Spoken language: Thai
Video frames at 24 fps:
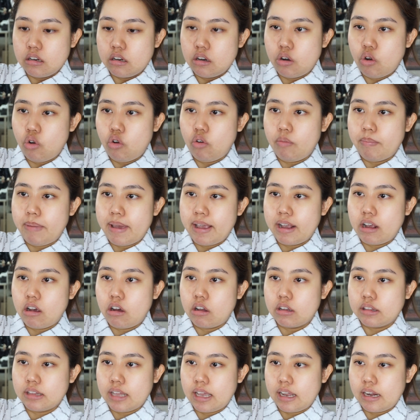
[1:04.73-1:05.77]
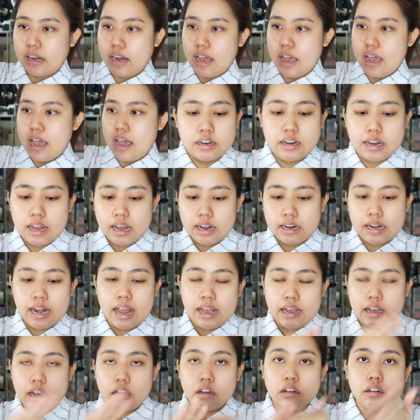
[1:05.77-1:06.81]
ลงไปก่อนแต่งหน้า หลั
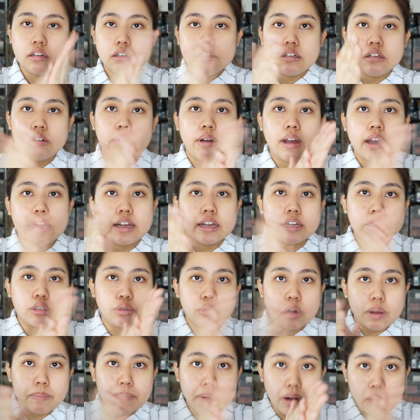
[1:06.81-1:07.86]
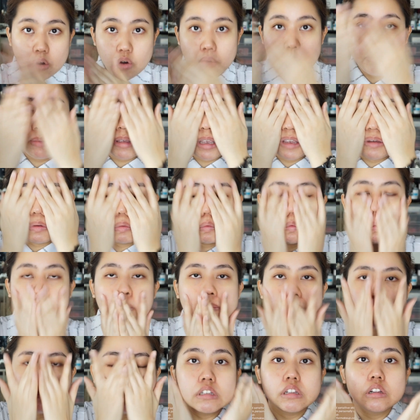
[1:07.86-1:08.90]
กๆ ก็คือว่าช่วยประโลมผิว
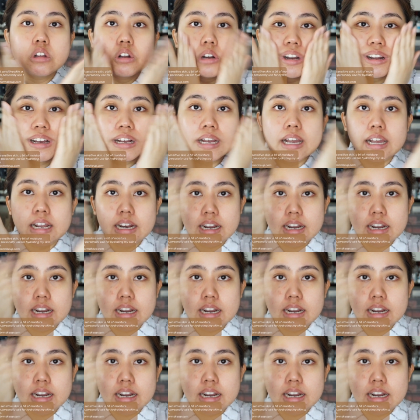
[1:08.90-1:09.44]
ลดอาการ